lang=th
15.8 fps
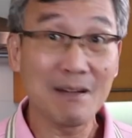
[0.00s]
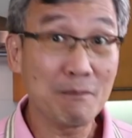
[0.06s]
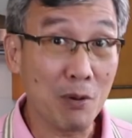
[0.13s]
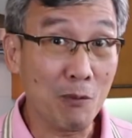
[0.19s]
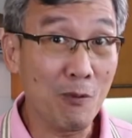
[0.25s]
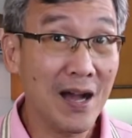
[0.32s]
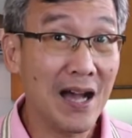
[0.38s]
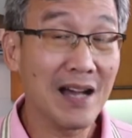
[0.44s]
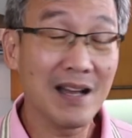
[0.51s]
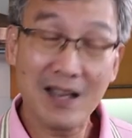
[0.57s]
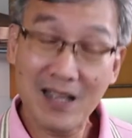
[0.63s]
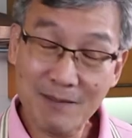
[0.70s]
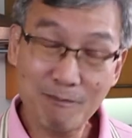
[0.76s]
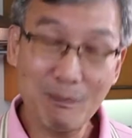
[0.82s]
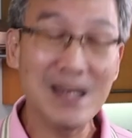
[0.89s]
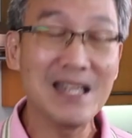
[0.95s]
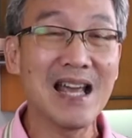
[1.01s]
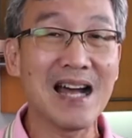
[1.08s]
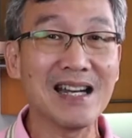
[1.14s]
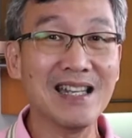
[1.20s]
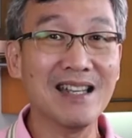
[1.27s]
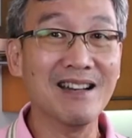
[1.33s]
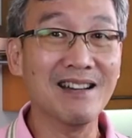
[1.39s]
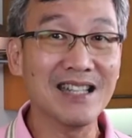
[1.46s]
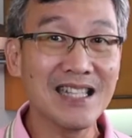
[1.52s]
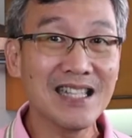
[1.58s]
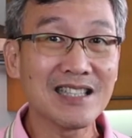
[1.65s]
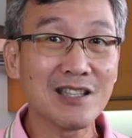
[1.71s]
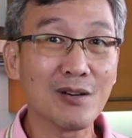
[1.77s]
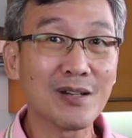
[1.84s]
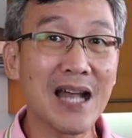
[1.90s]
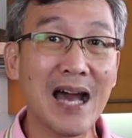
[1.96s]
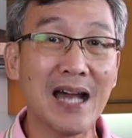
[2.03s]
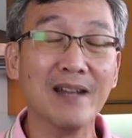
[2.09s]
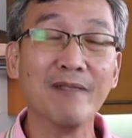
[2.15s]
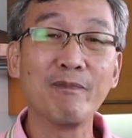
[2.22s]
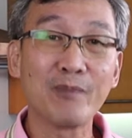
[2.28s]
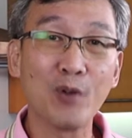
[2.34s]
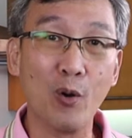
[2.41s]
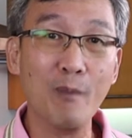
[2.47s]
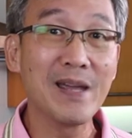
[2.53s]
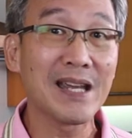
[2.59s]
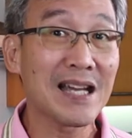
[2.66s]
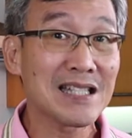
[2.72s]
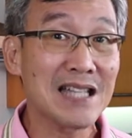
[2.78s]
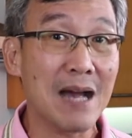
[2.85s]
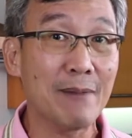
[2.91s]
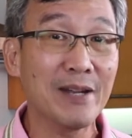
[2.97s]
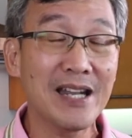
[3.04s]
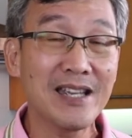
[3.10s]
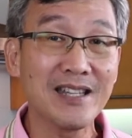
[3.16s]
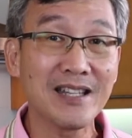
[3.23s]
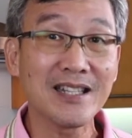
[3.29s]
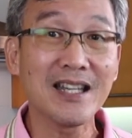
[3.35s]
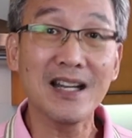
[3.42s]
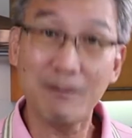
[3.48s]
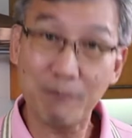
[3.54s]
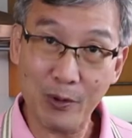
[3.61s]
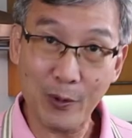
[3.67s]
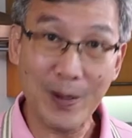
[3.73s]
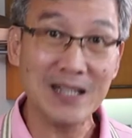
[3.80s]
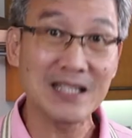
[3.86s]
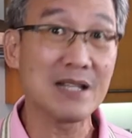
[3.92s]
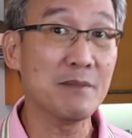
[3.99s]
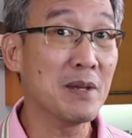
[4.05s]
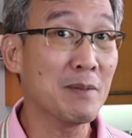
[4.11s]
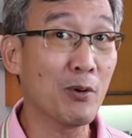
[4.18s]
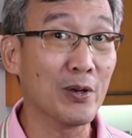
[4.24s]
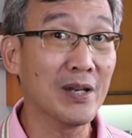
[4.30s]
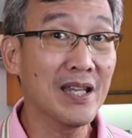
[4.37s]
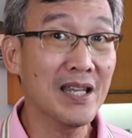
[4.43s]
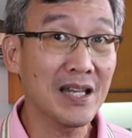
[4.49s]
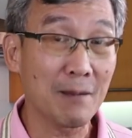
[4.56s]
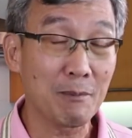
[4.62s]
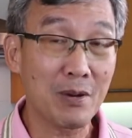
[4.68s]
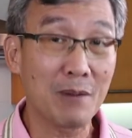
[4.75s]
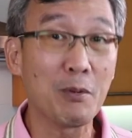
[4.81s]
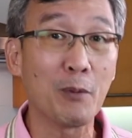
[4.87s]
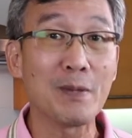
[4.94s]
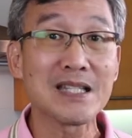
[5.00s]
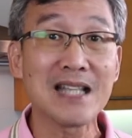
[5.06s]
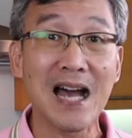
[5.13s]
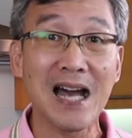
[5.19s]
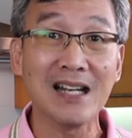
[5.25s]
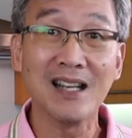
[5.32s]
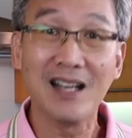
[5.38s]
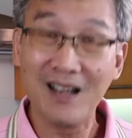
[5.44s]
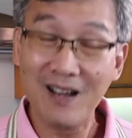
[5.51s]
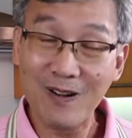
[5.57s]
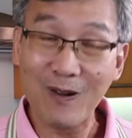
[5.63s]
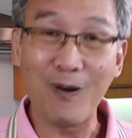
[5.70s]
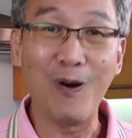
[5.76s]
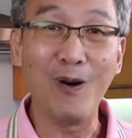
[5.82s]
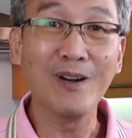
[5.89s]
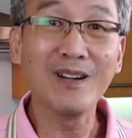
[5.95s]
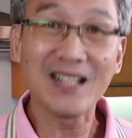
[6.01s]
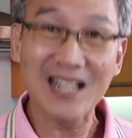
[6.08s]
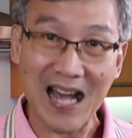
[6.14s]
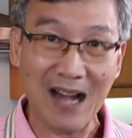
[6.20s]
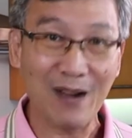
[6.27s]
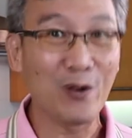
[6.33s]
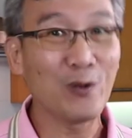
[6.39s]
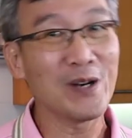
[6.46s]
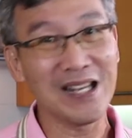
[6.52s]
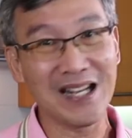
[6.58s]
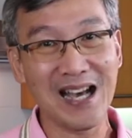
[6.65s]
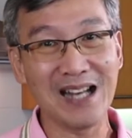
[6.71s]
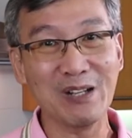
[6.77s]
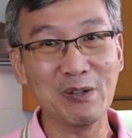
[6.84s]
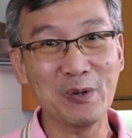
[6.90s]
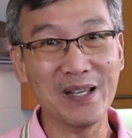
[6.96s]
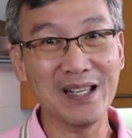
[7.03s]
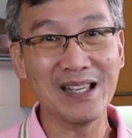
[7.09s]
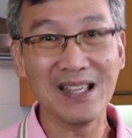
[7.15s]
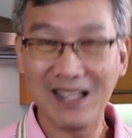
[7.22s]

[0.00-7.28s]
ยผมว่าเป็นอย่างดีเลยที่ต้องทานโอเมก้า3ให้ได้เยอะๆเพราะว่าจะมีผลดีกับระบบประสาทของทารกในครรภ์ด้วย